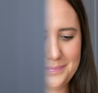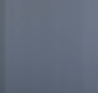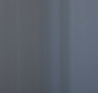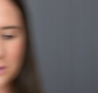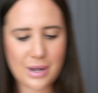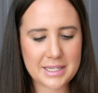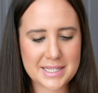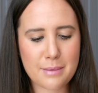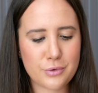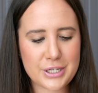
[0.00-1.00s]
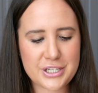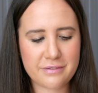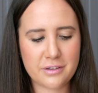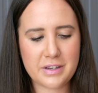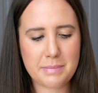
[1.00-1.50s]
Czym dokładnie zajmujesz się
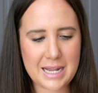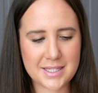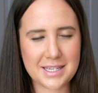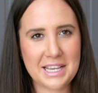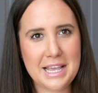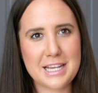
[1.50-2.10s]
w nowej pracy?